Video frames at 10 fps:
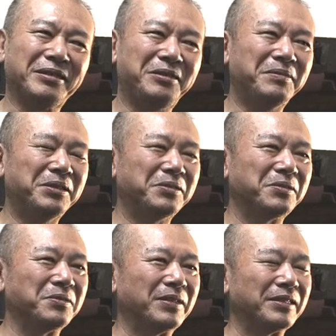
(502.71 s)
今
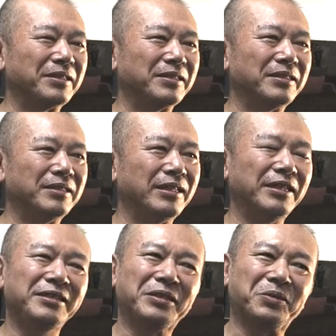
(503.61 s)
のは
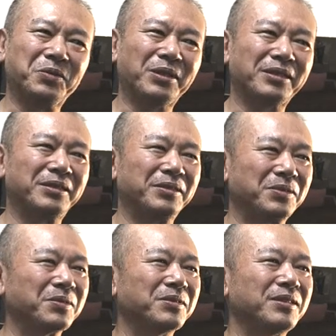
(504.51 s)
何がどうなってる
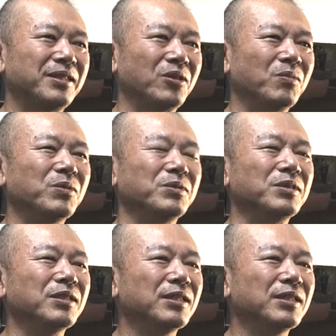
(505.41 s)
の?」って思う、